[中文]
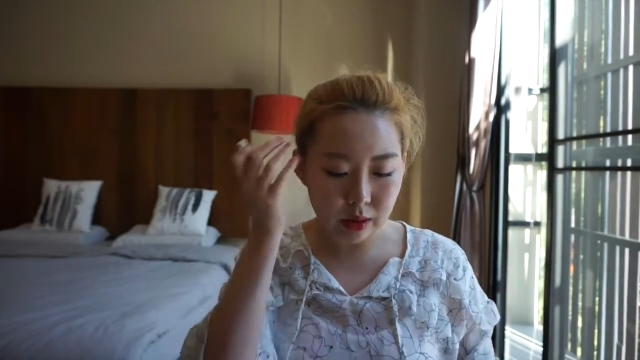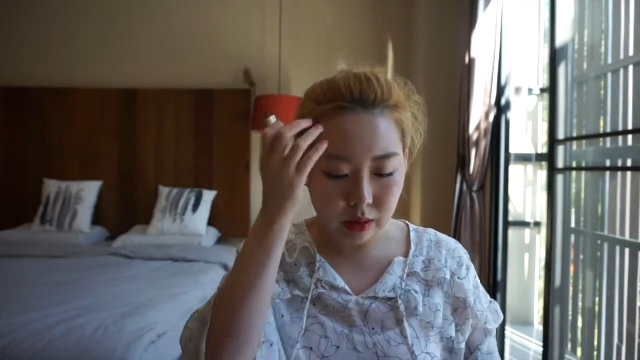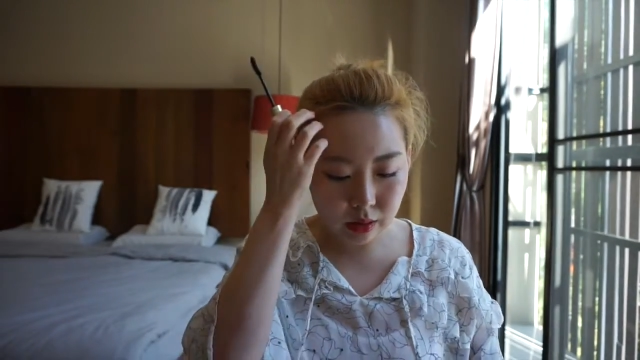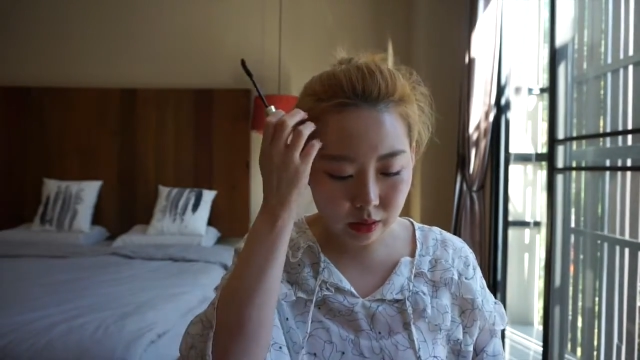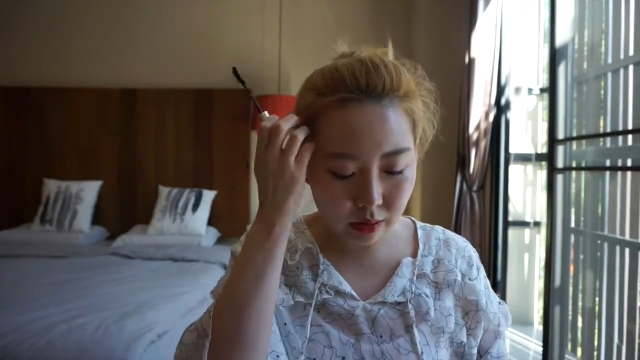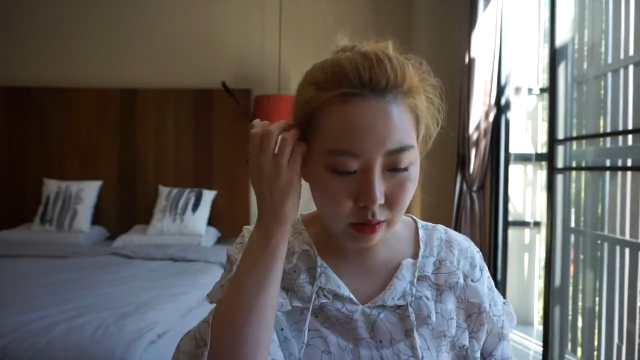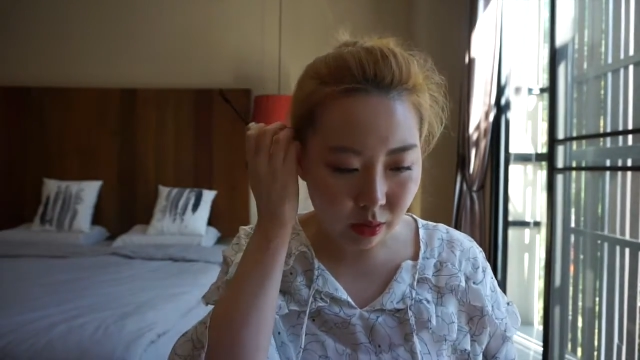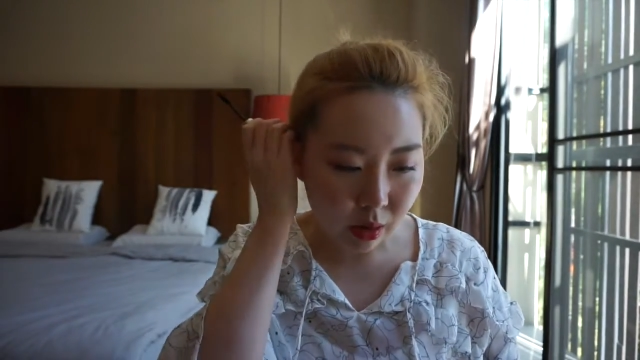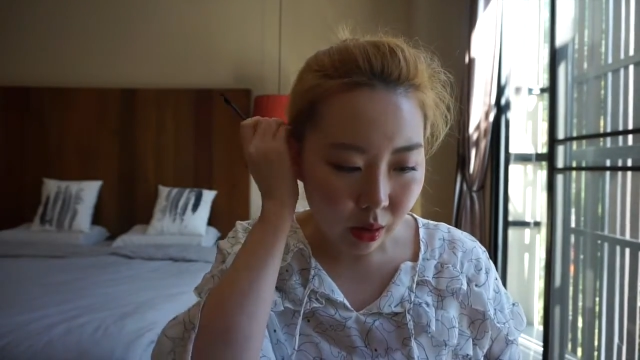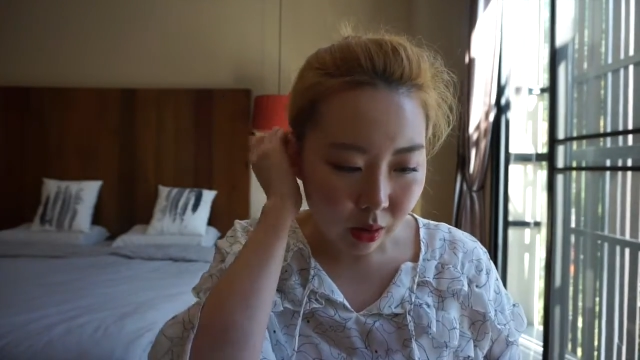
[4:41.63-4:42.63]
但是那个
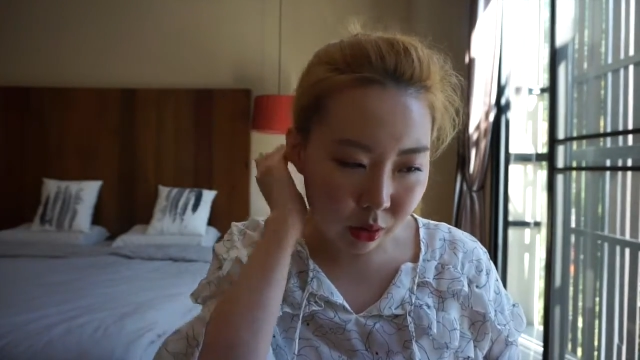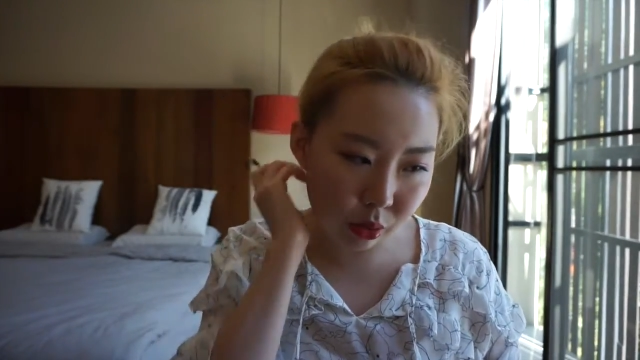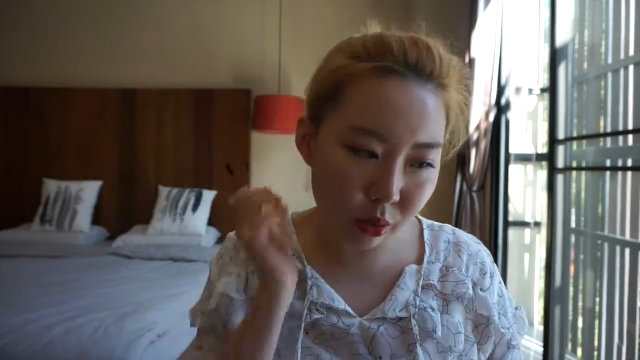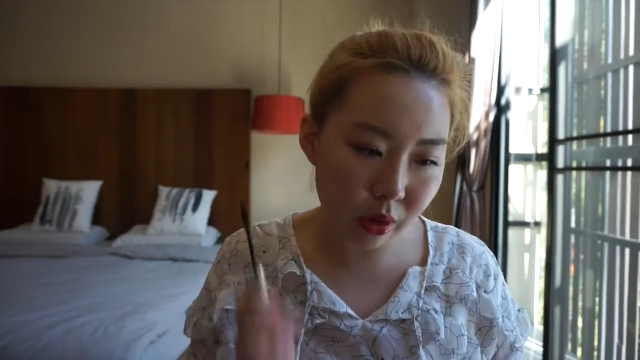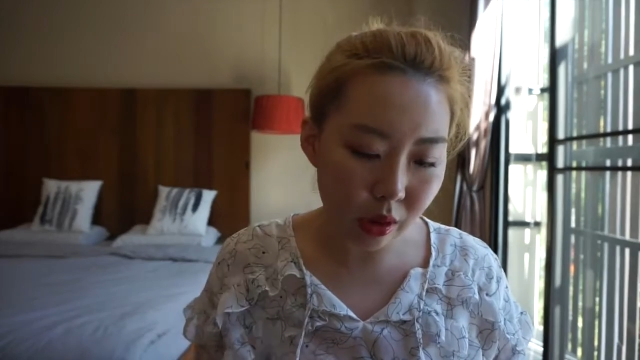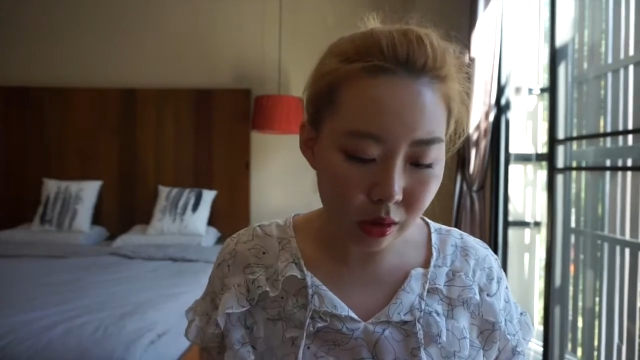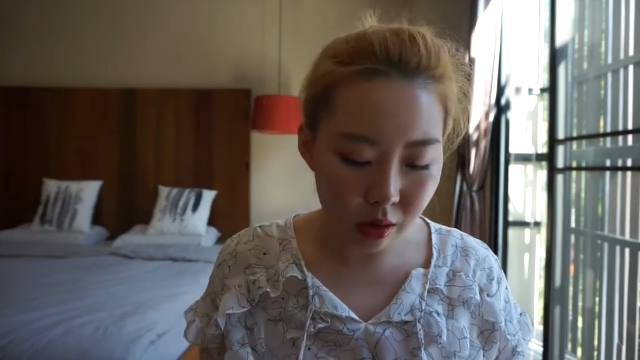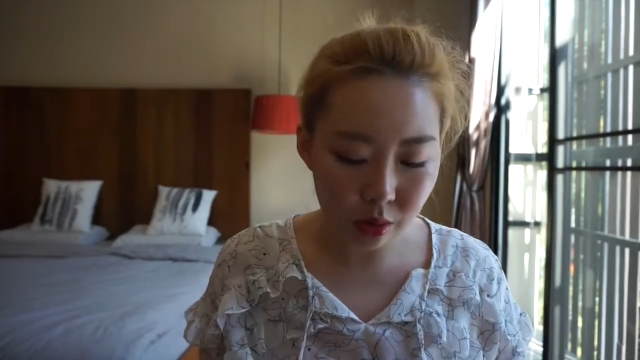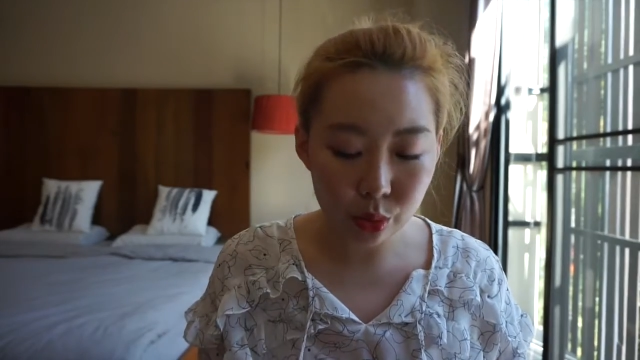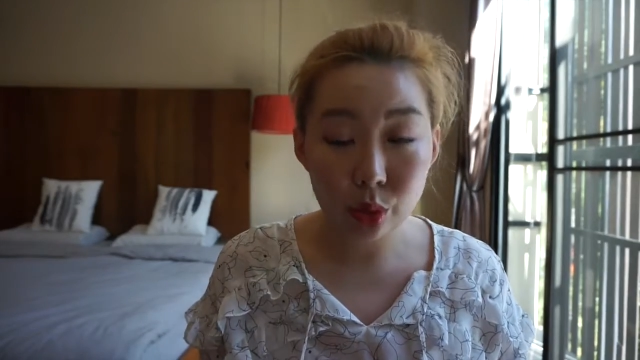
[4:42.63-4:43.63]
梳子的
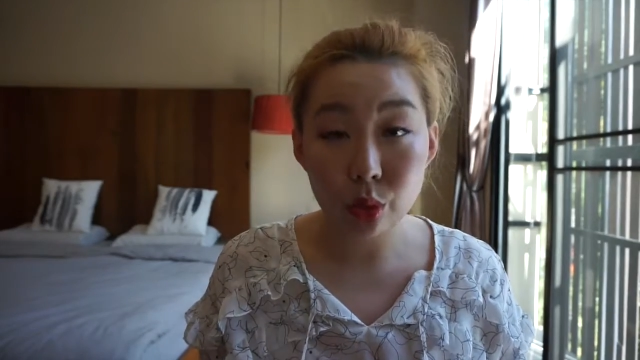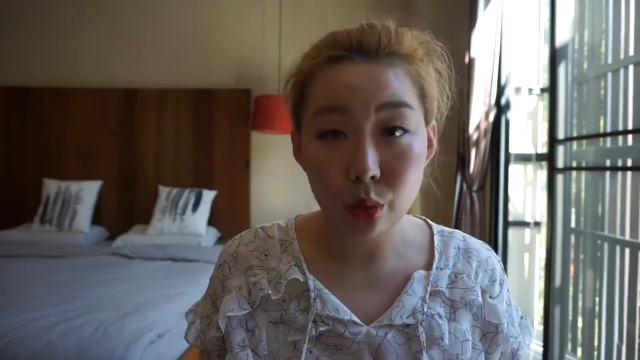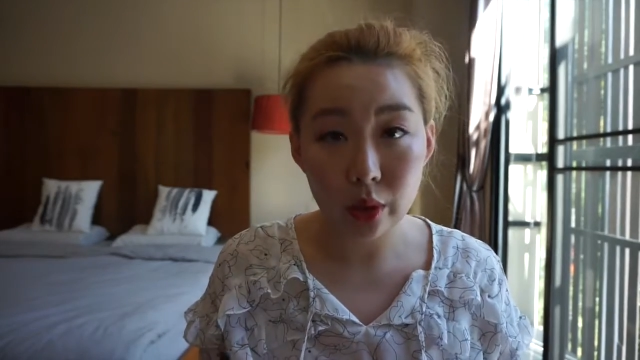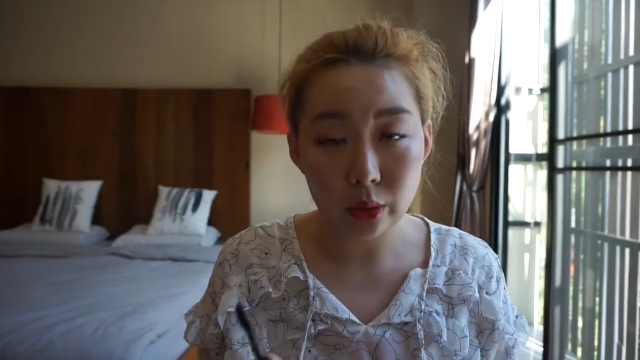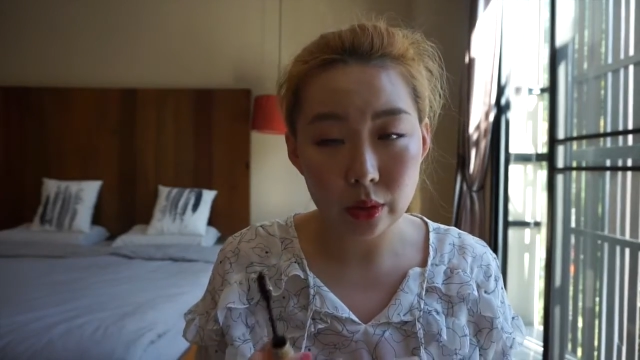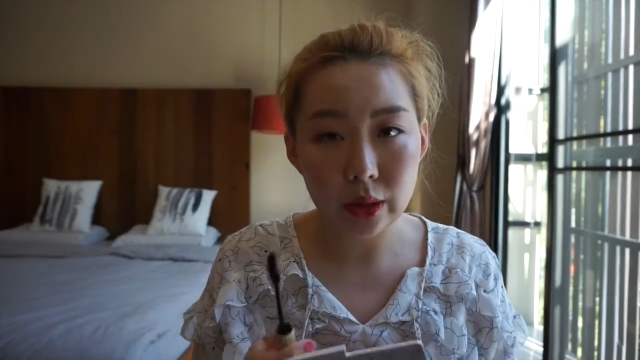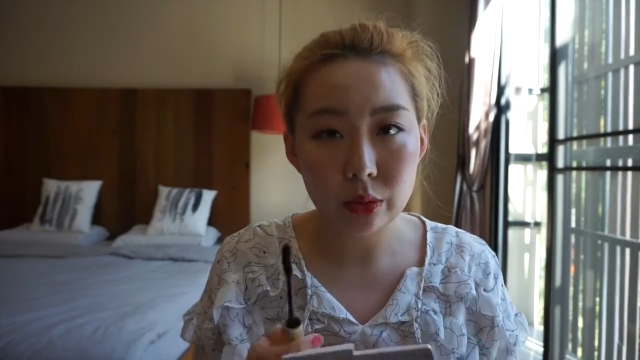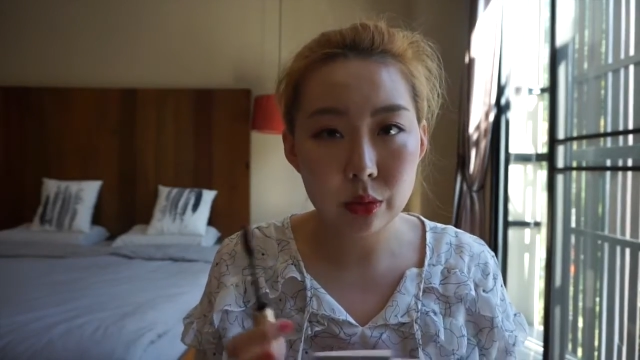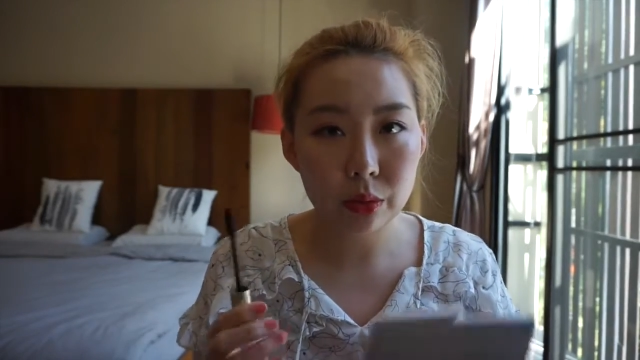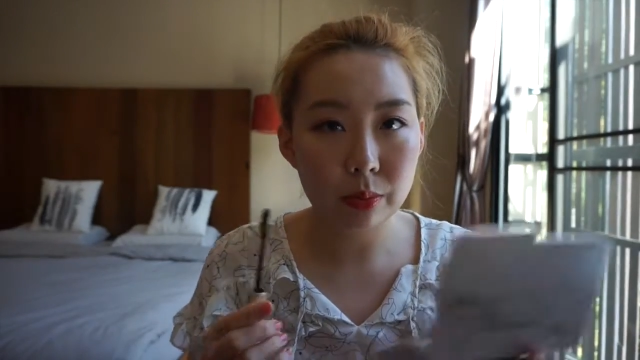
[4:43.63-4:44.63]
齿距会有一点
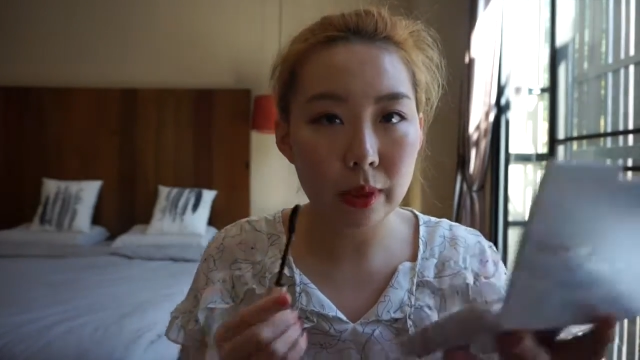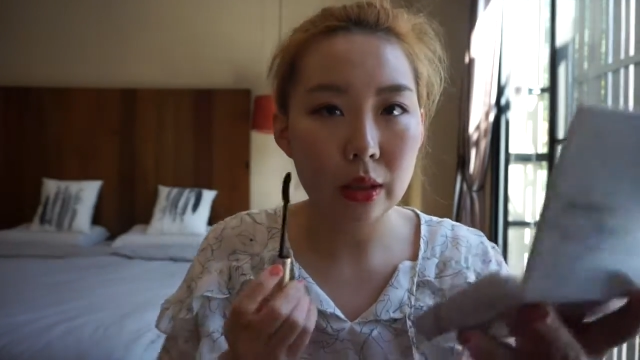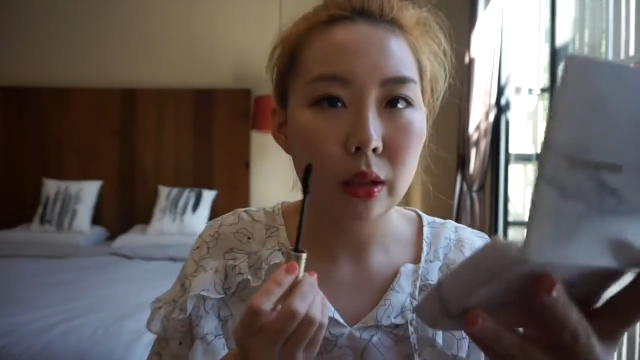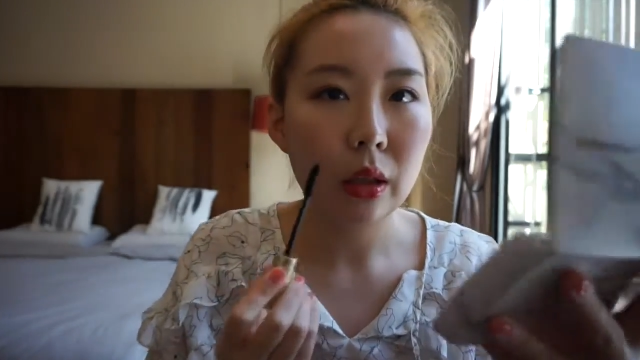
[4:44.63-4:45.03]
区别。